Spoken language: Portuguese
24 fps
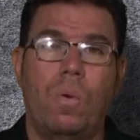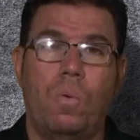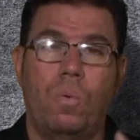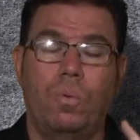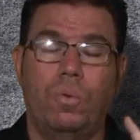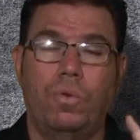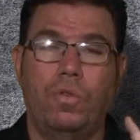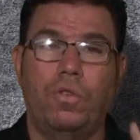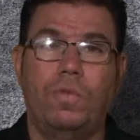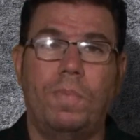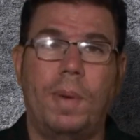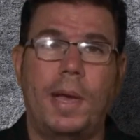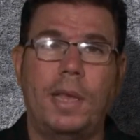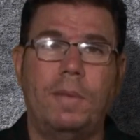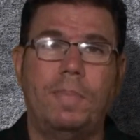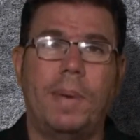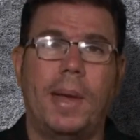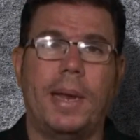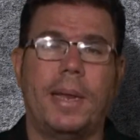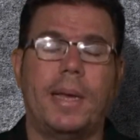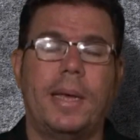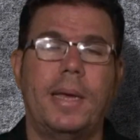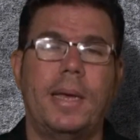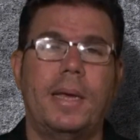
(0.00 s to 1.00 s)
Um dos mais
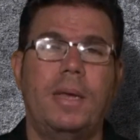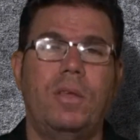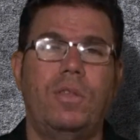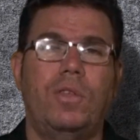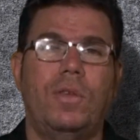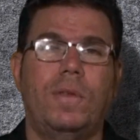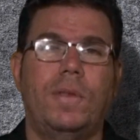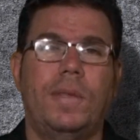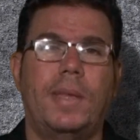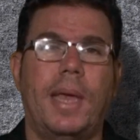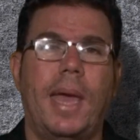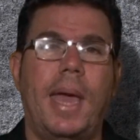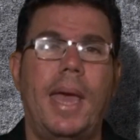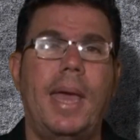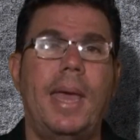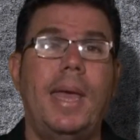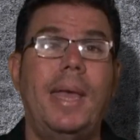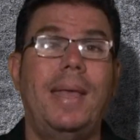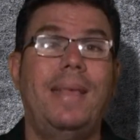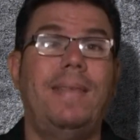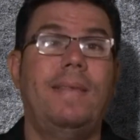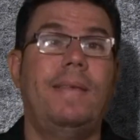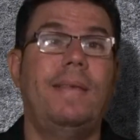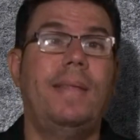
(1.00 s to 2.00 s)
marcantes é
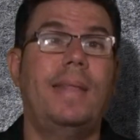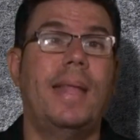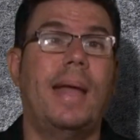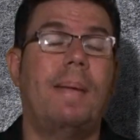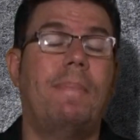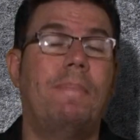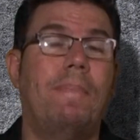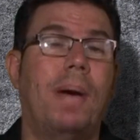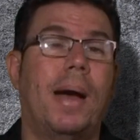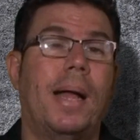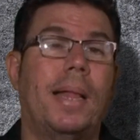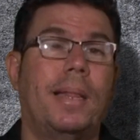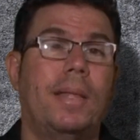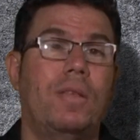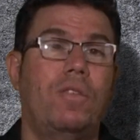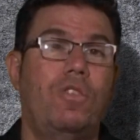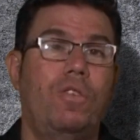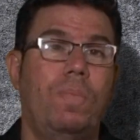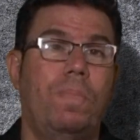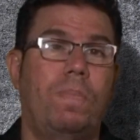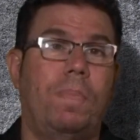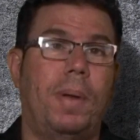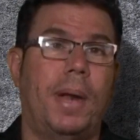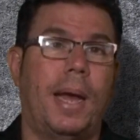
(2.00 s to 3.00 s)
esse da bala
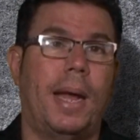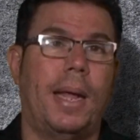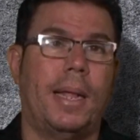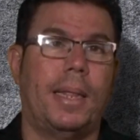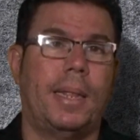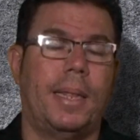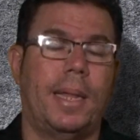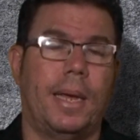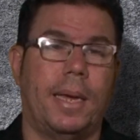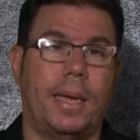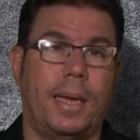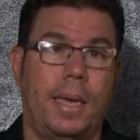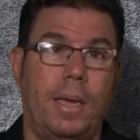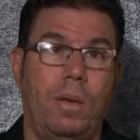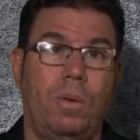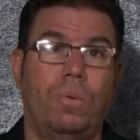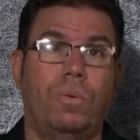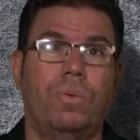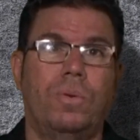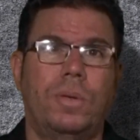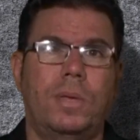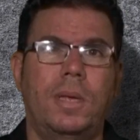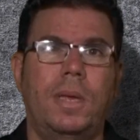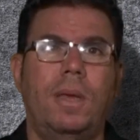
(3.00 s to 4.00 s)
de prata, que
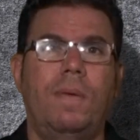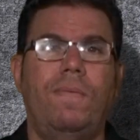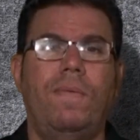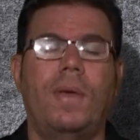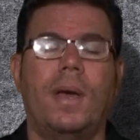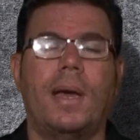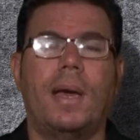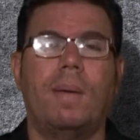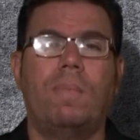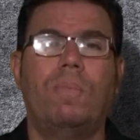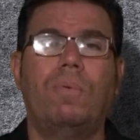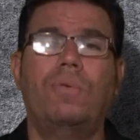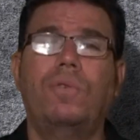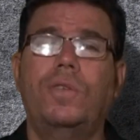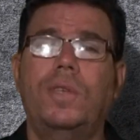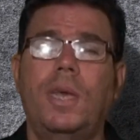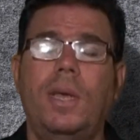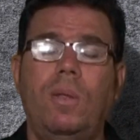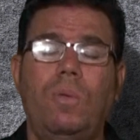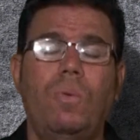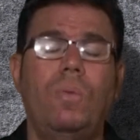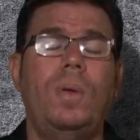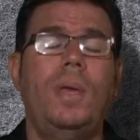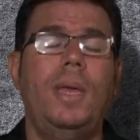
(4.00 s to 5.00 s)
inclusive acabou
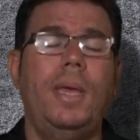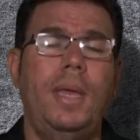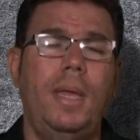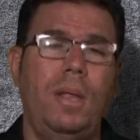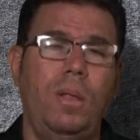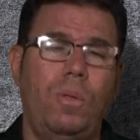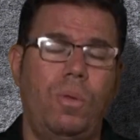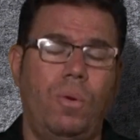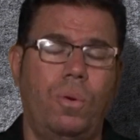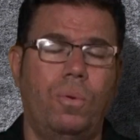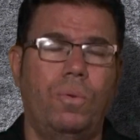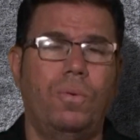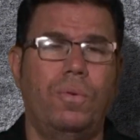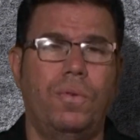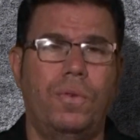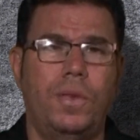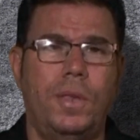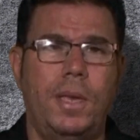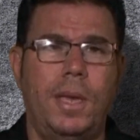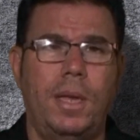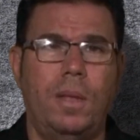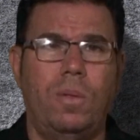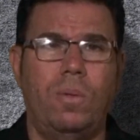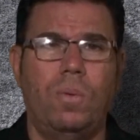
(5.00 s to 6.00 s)
sendo
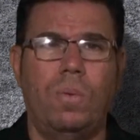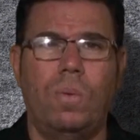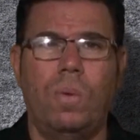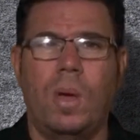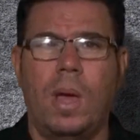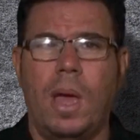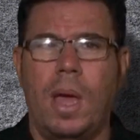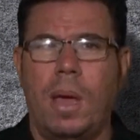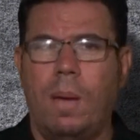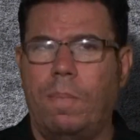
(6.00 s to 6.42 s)
introduzido,